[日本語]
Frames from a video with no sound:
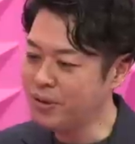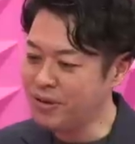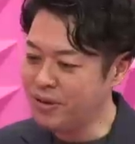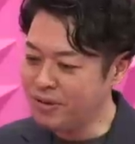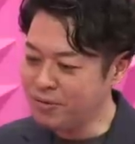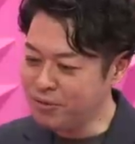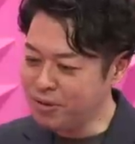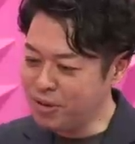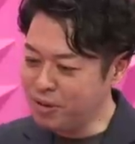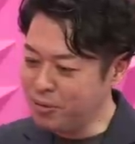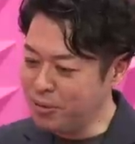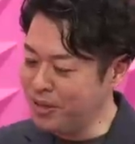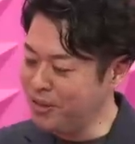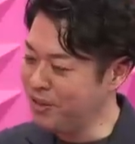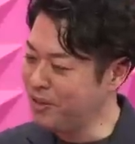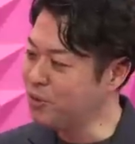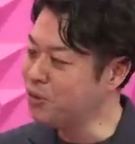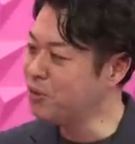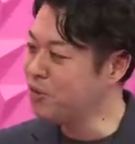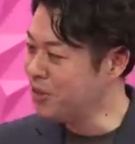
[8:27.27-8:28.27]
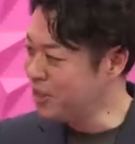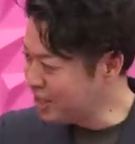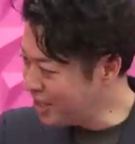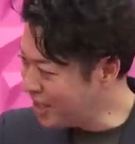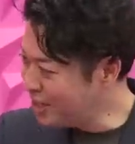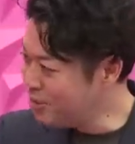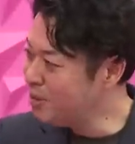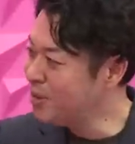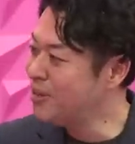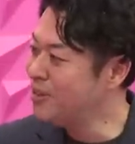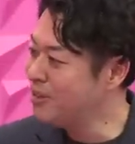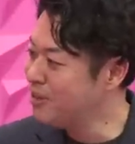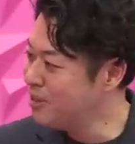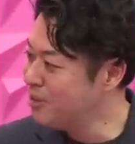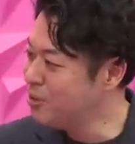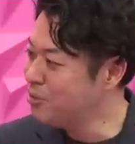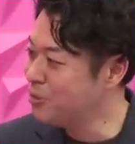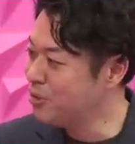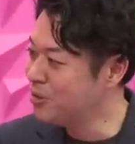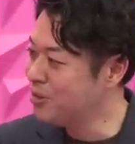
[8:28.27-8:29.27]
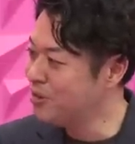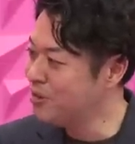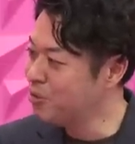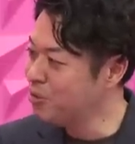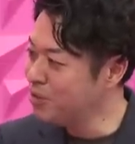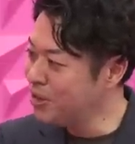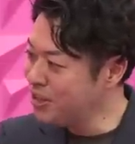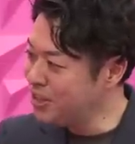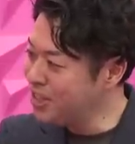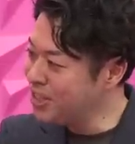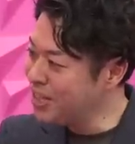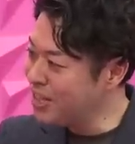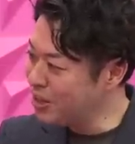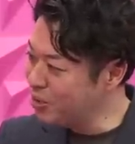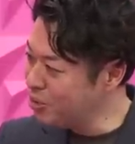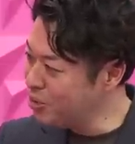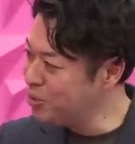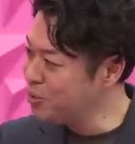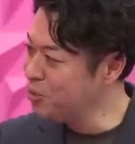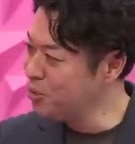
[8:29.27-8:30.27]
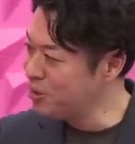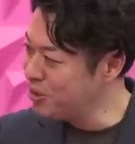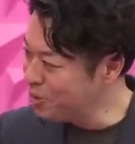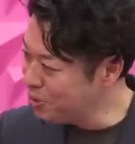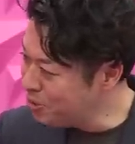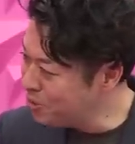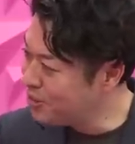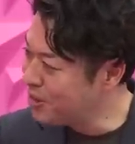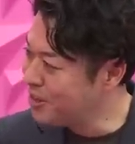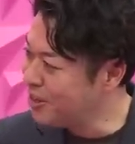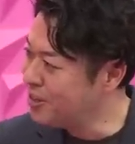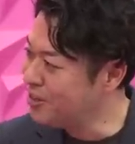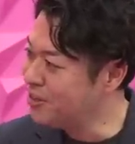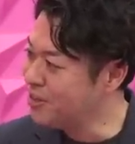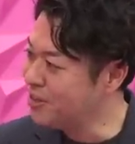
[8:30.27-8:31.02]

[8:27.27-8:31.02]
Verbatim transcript: はウェルビーイングでよく時間の話されてるんですけど、はい、同じ時間を過ごしてっていうのが大事